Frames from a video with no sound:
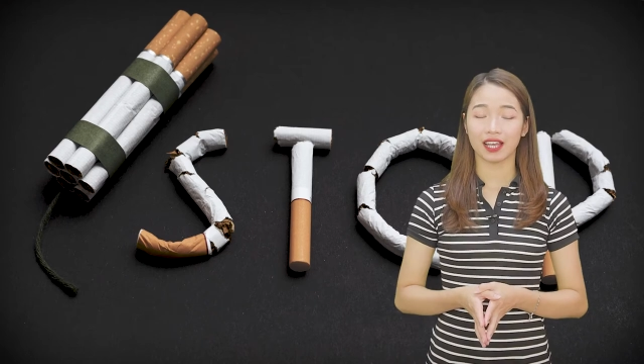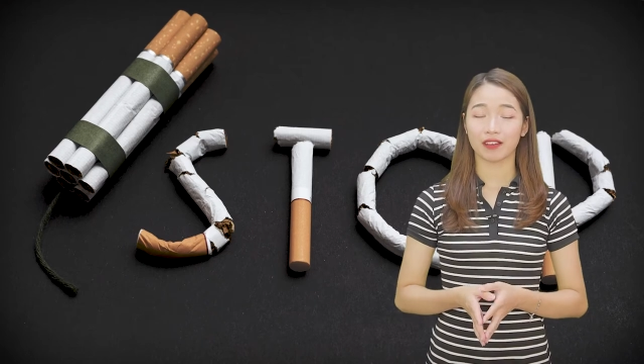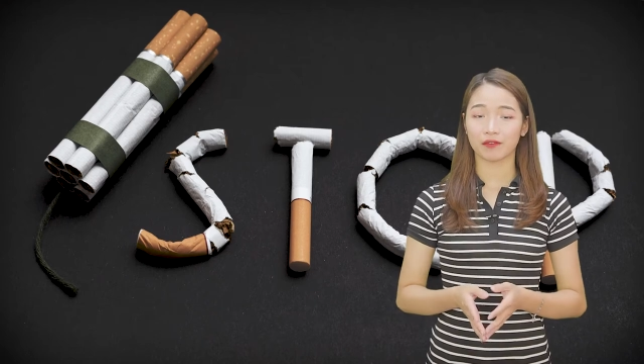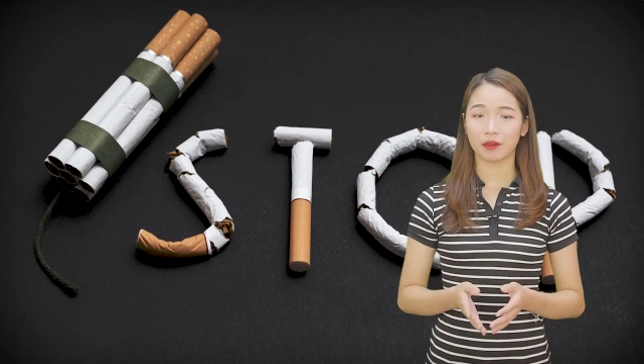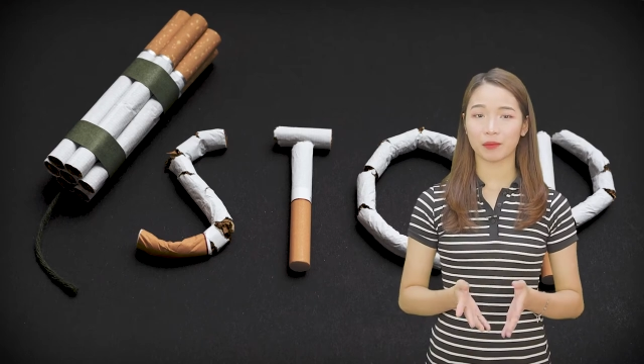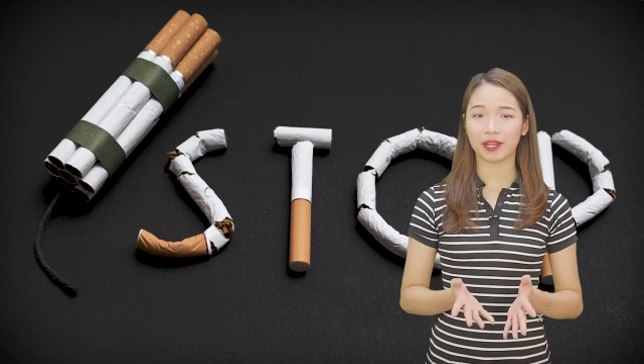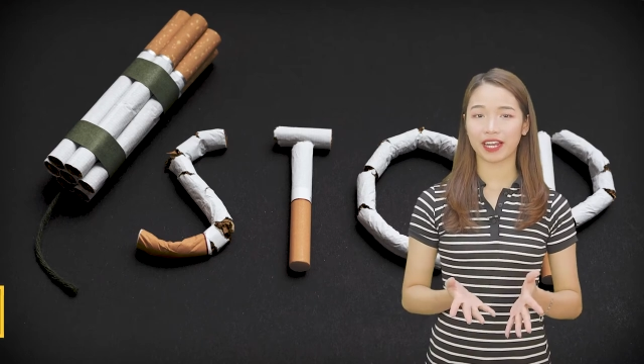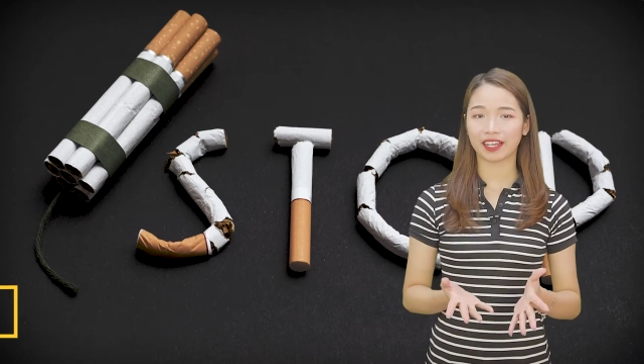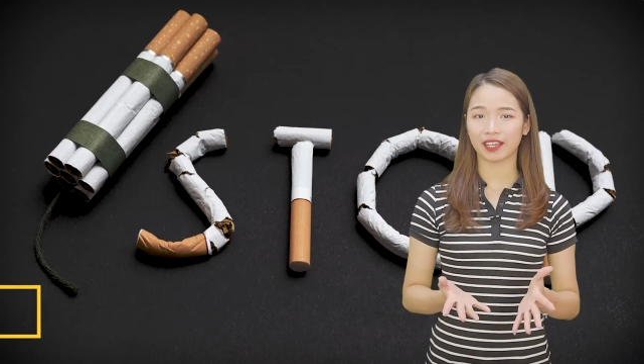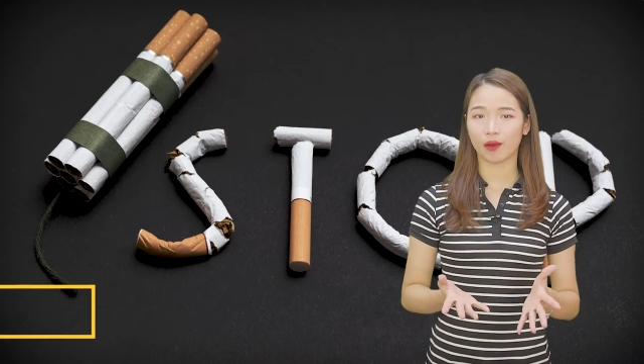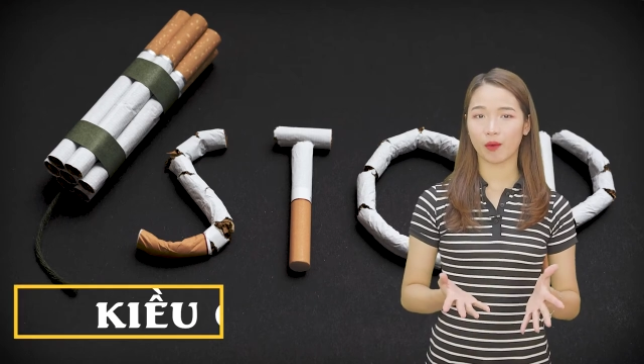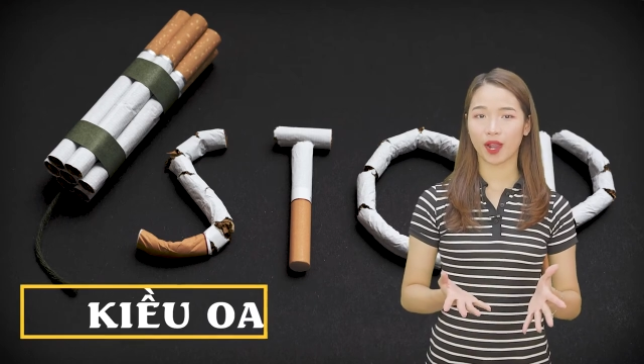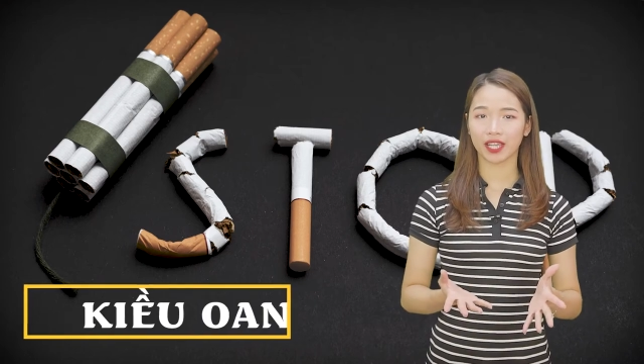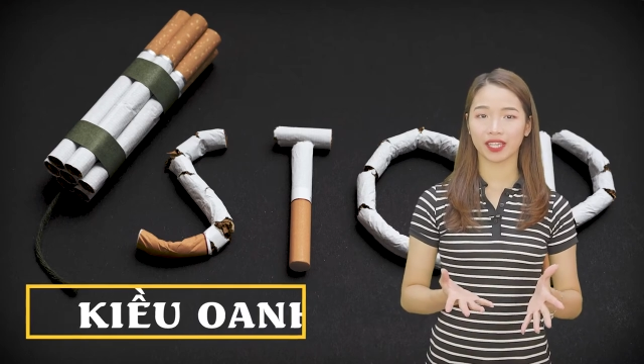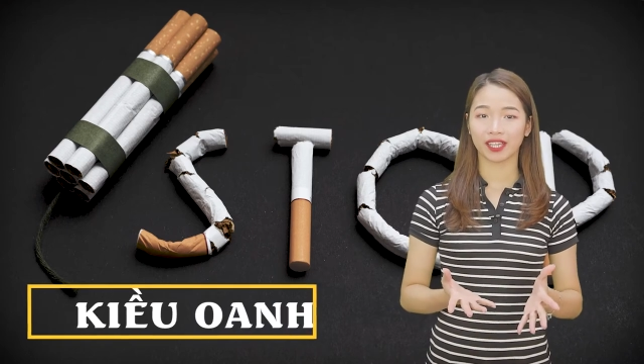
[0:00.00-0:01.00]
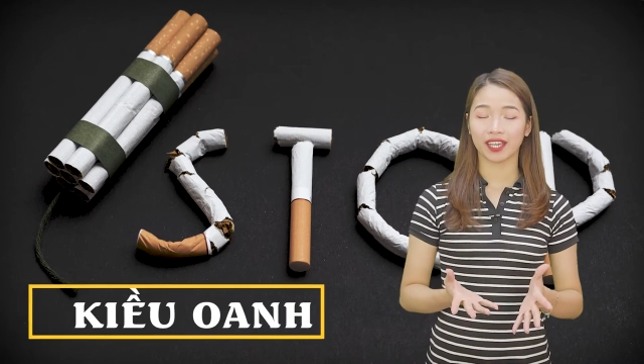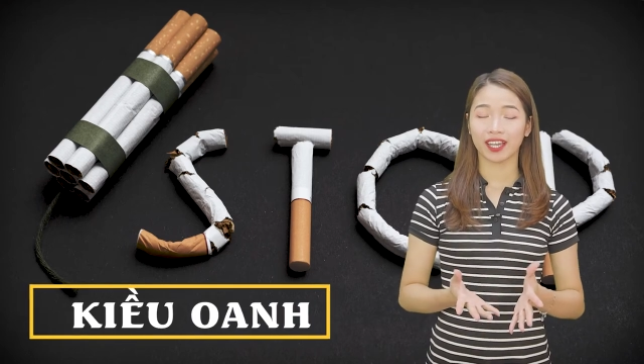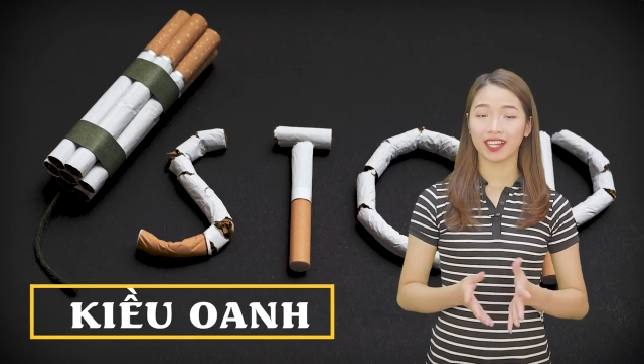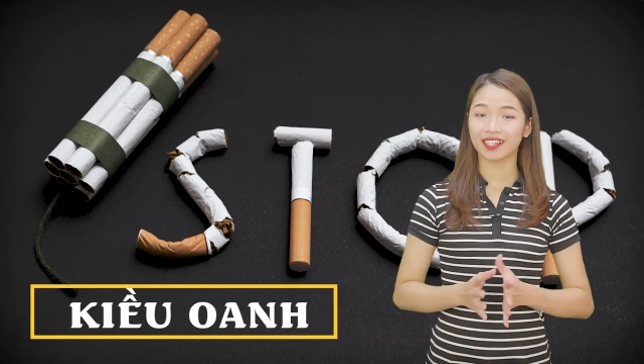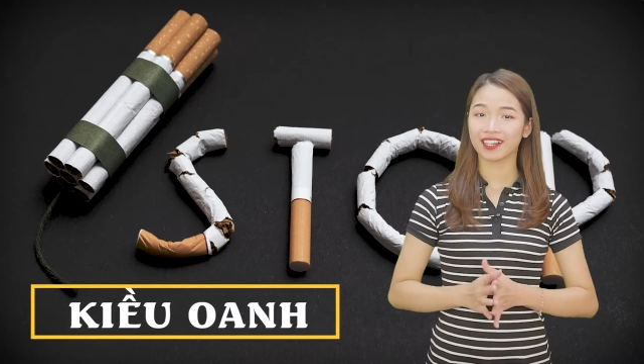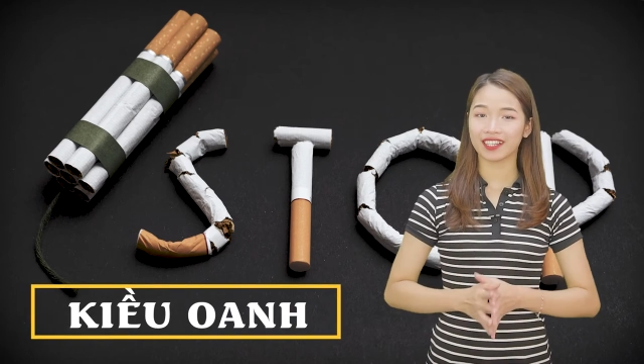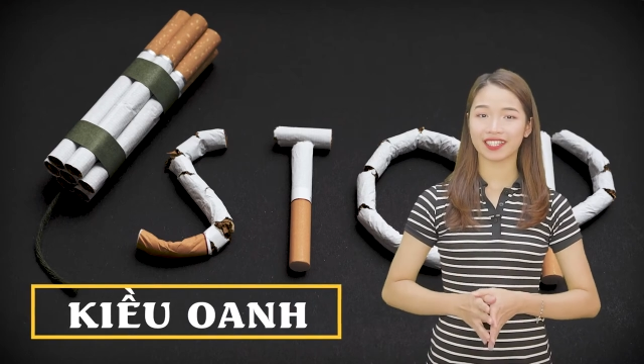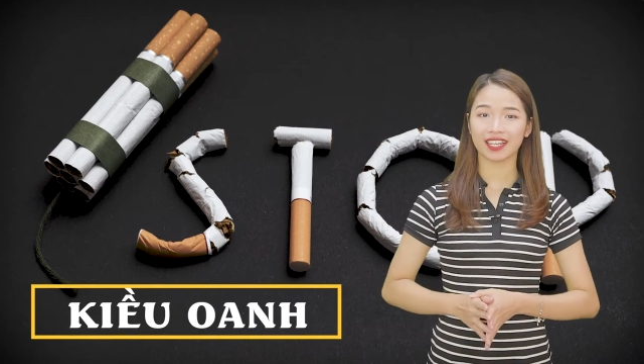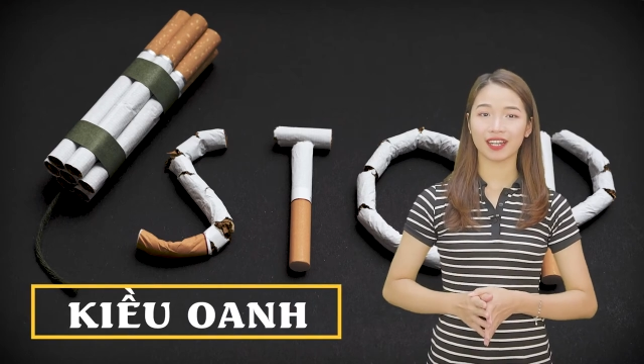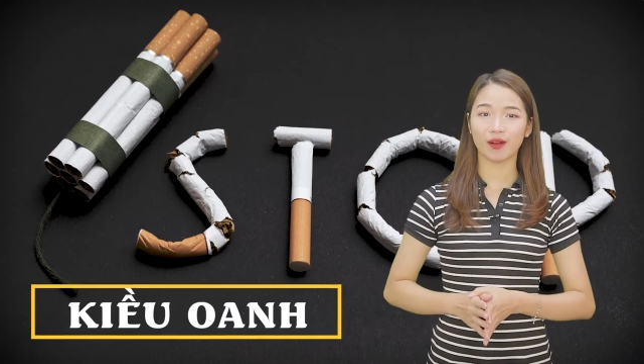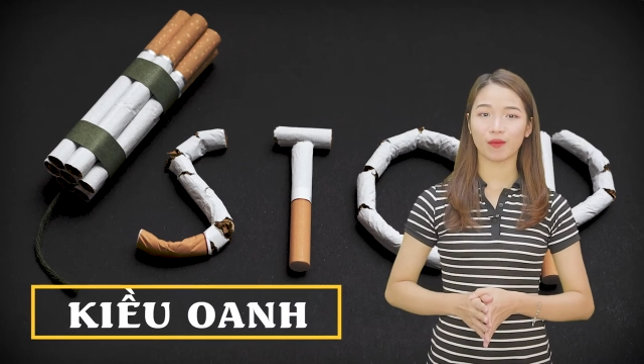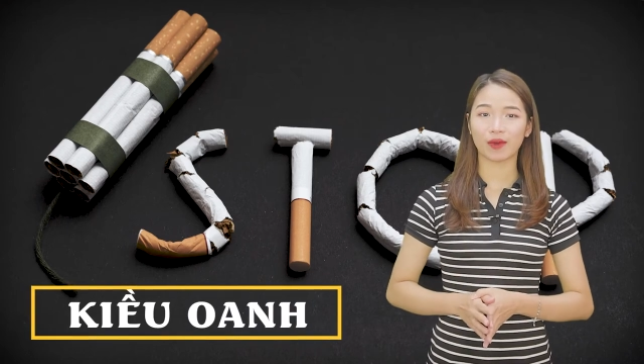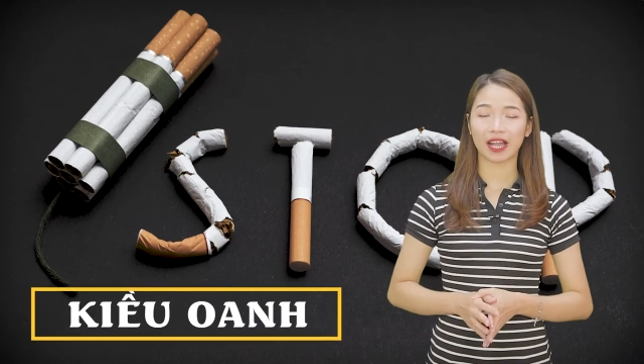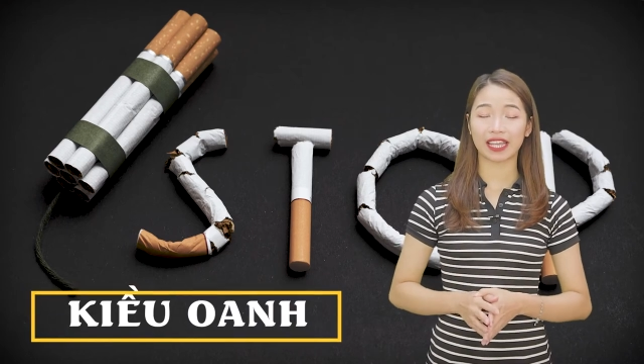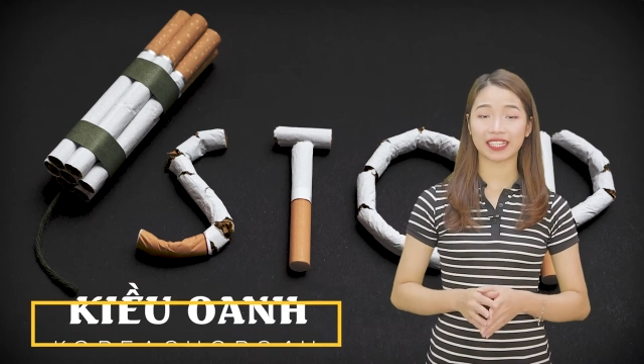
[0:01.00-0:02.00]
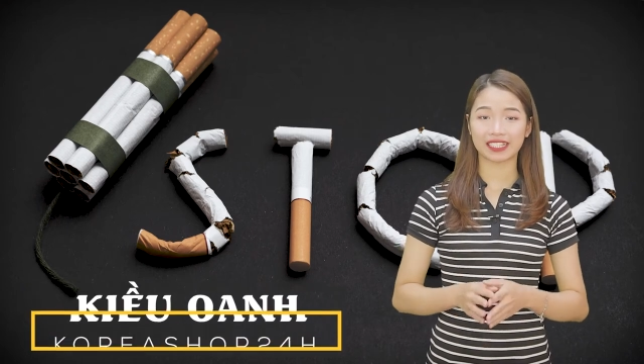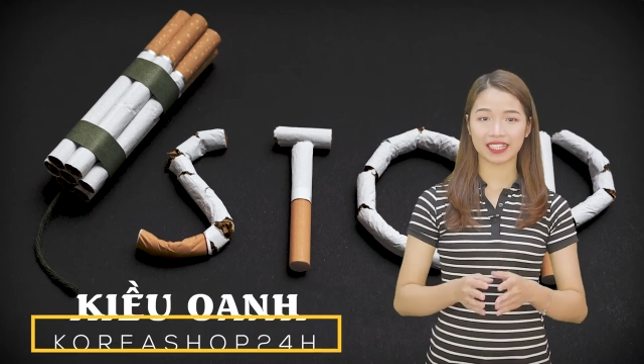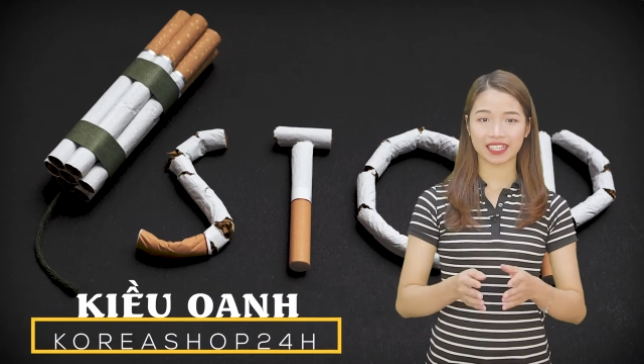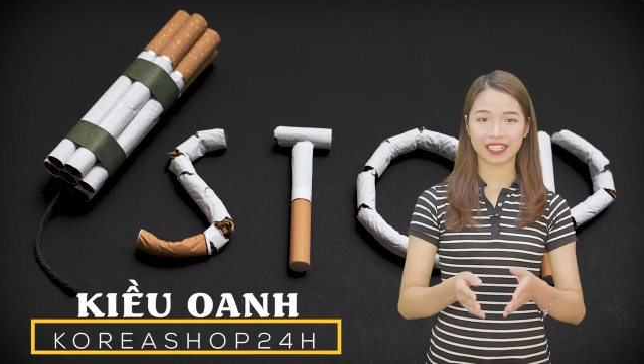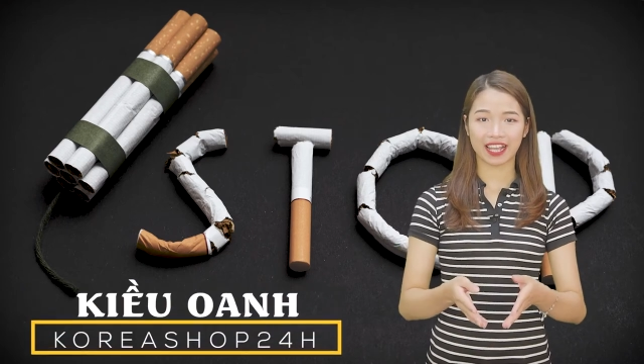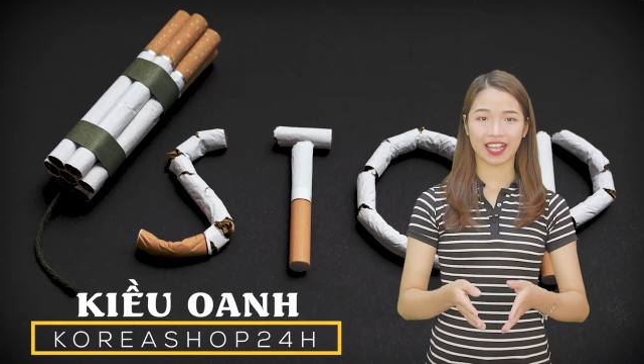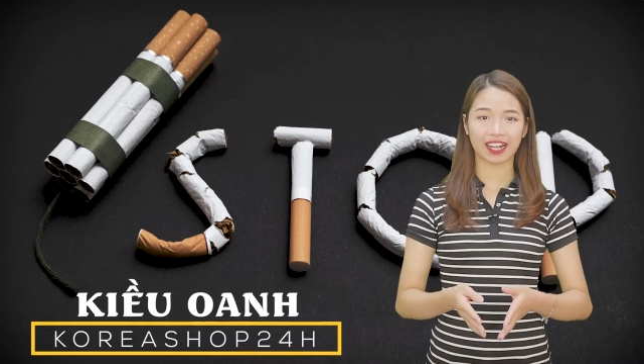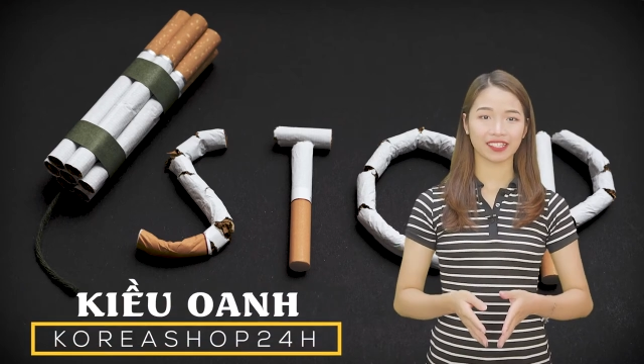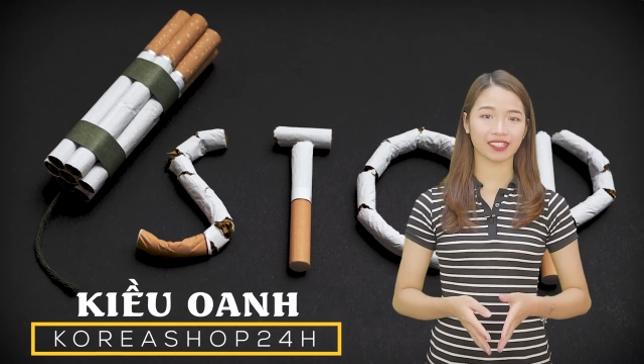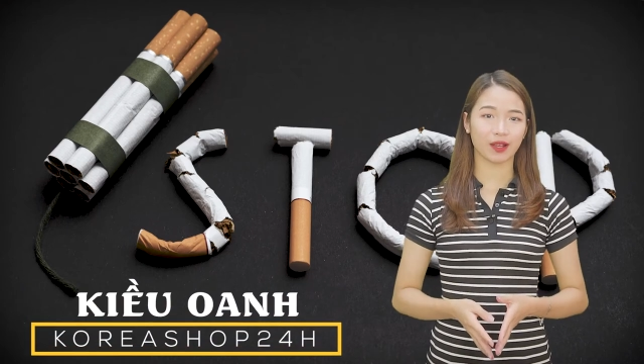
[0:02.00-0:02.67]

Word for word: Và mình là Kiều Anh, người sẽ đồng hành chia sẻ các